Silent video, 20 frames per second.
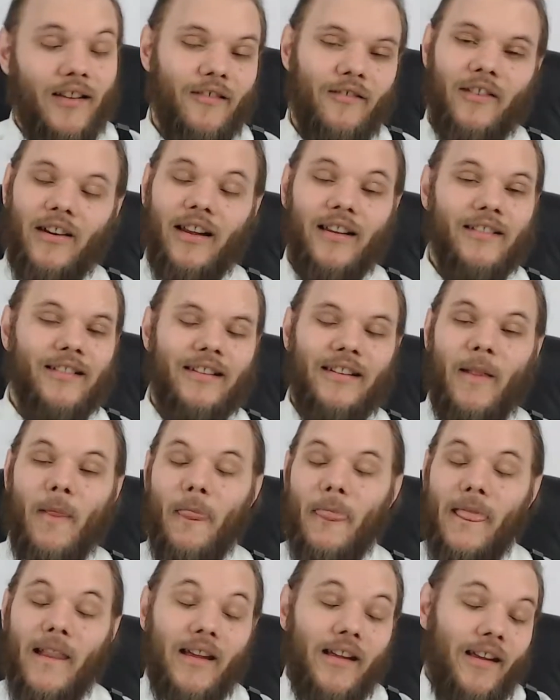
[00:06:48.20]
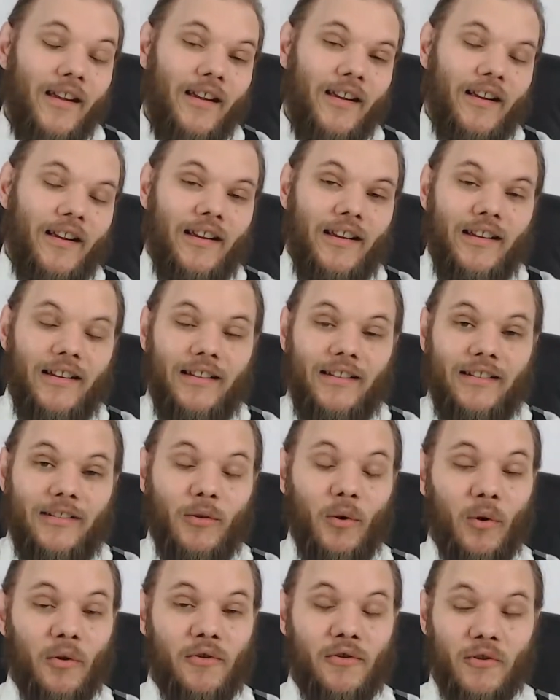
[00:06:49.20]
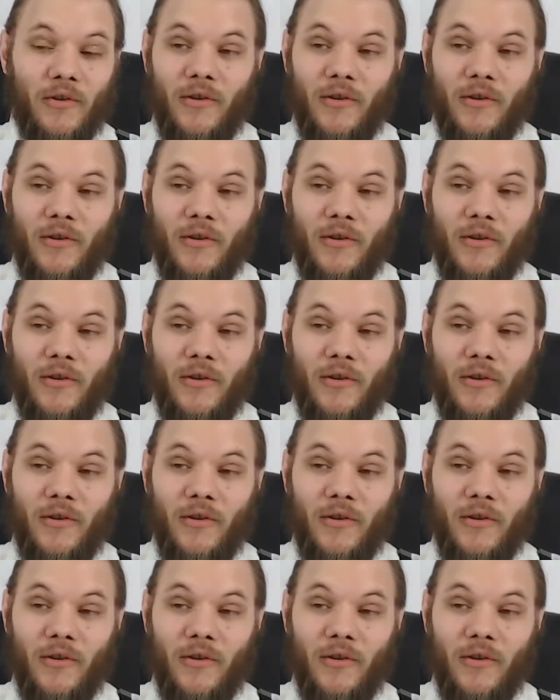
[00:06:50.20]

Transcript: voilà, c'est. Donc,